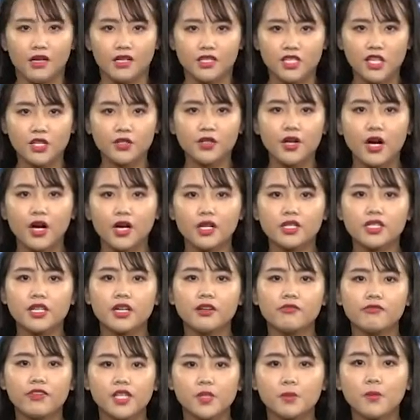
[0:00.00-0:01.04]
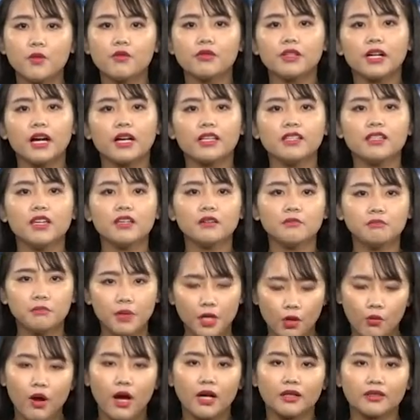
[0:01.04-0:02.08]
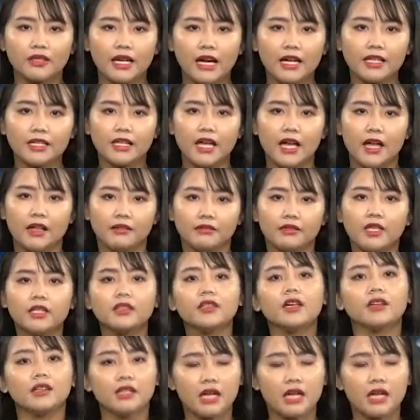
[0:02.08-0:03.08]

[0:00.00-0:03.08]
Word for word: Trước đó, trên Facebook cá nhân Bình Hoàng Thanh, tên thật